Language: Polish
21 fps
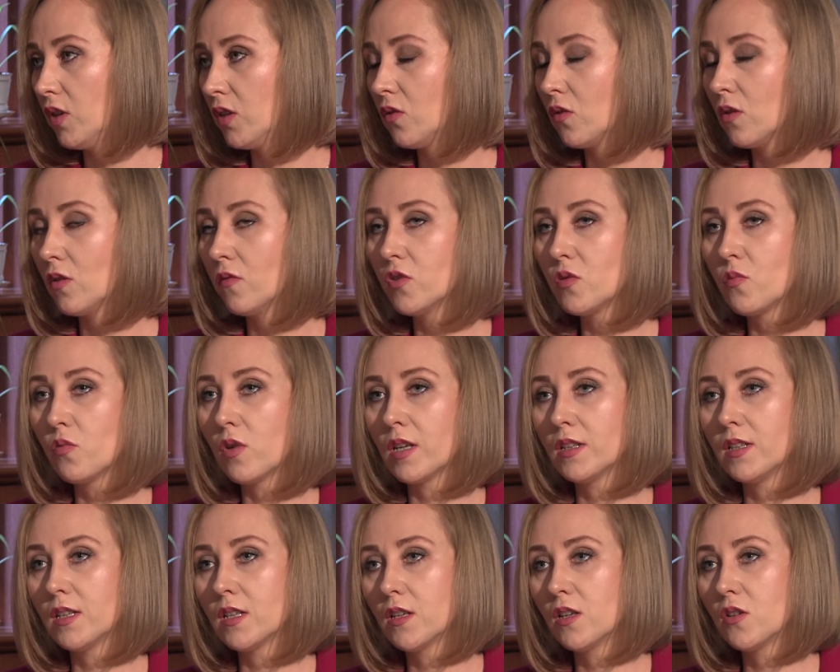Wiktorowicz,
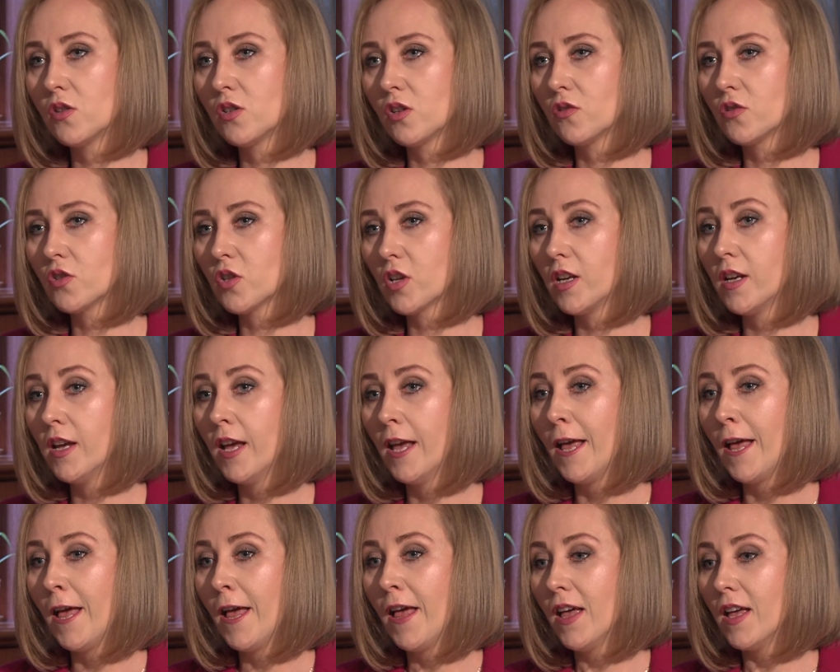bohaterki książki,
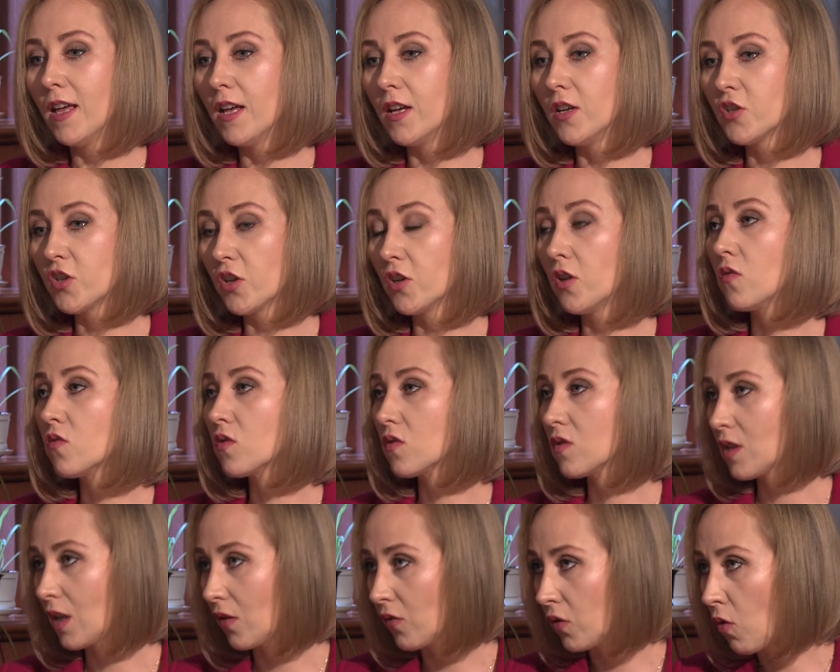e, że ją
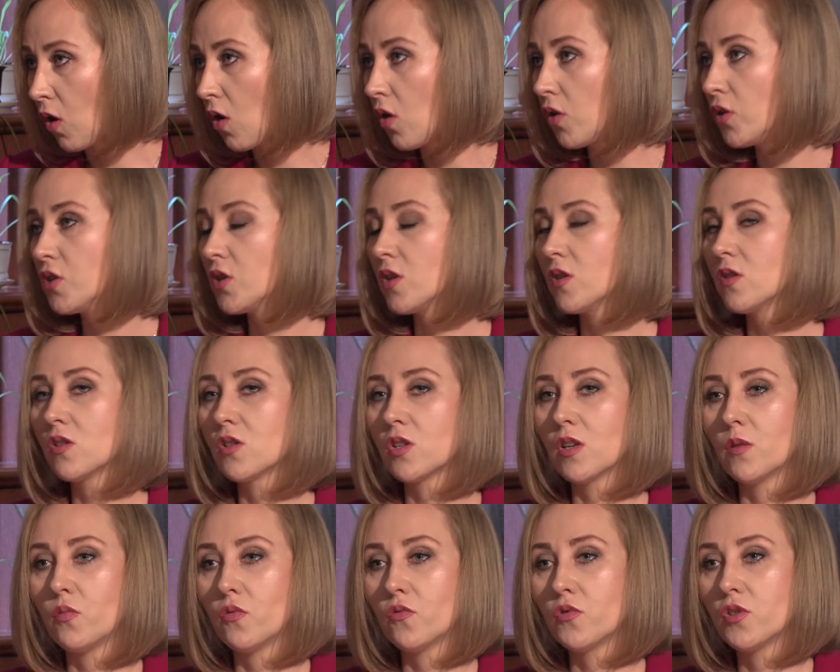zostawił ojciec,
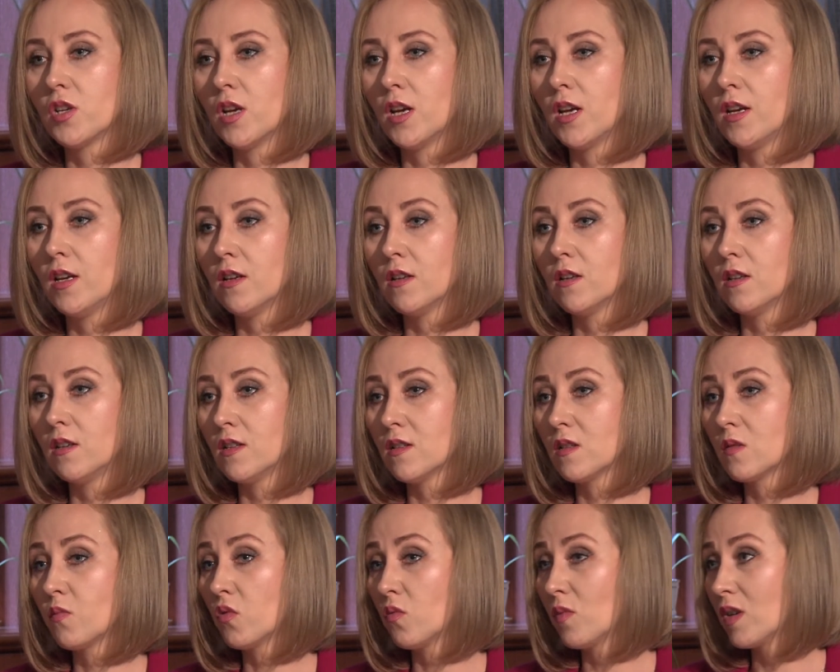że później e,
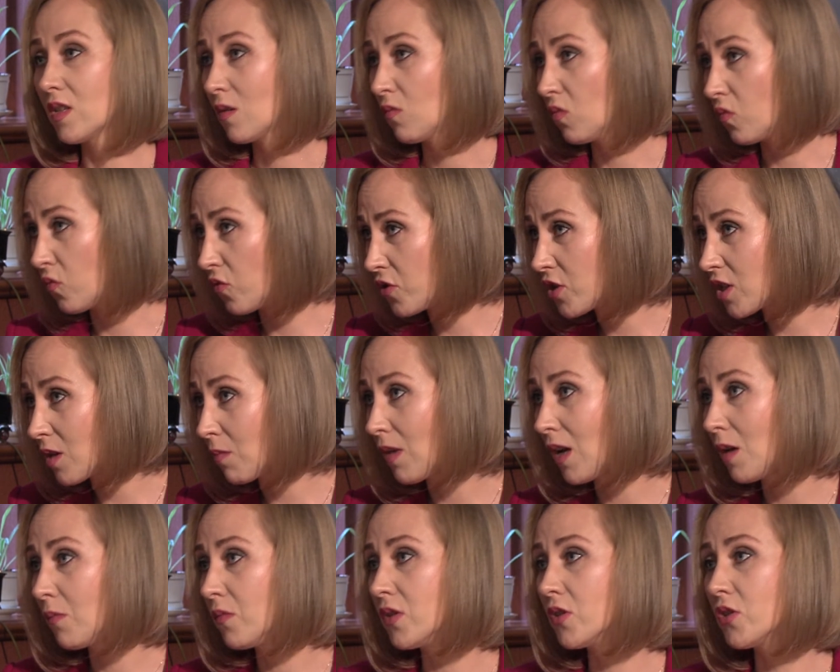jest próba samobójcza
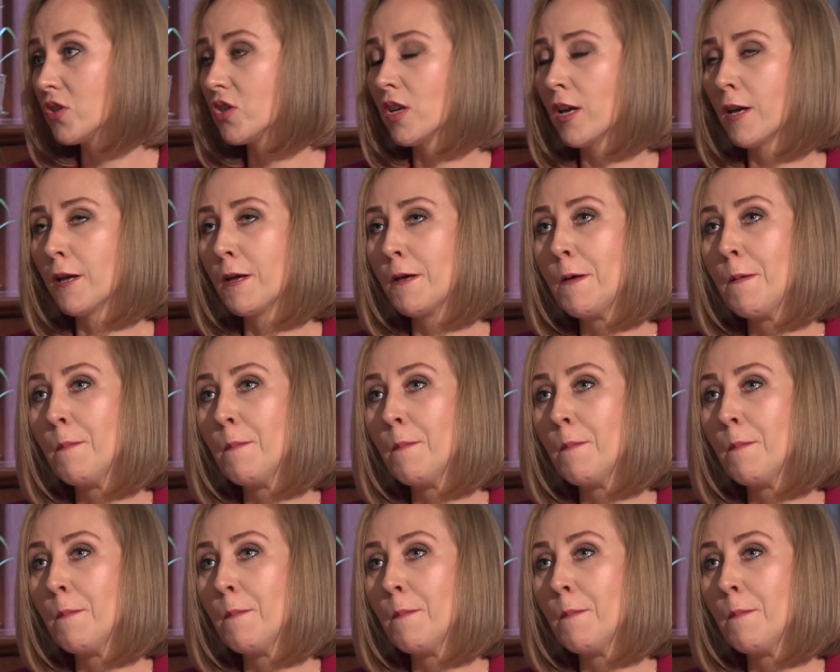mamy, że